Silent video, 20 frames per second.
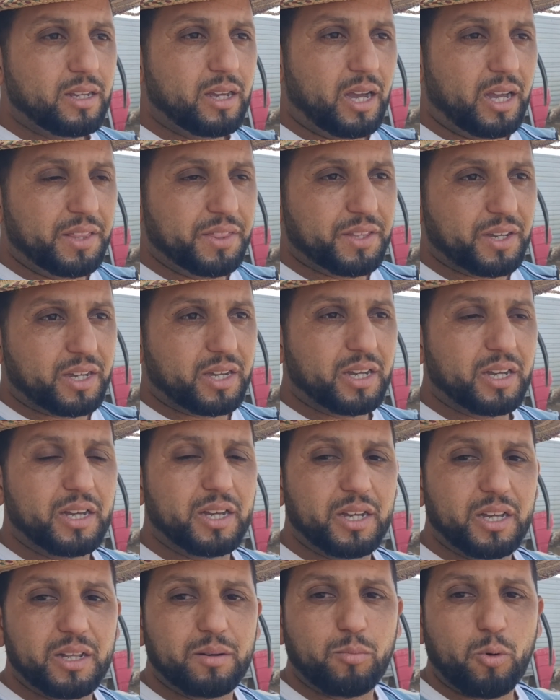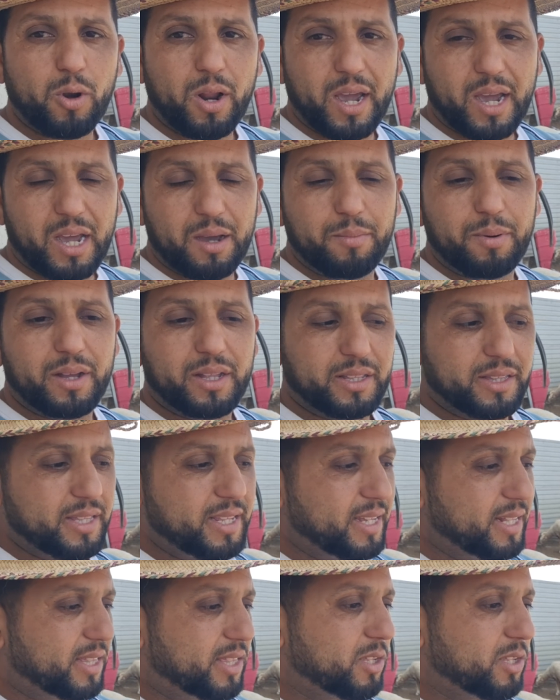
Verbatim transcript: عندك آه، المراقبه ديال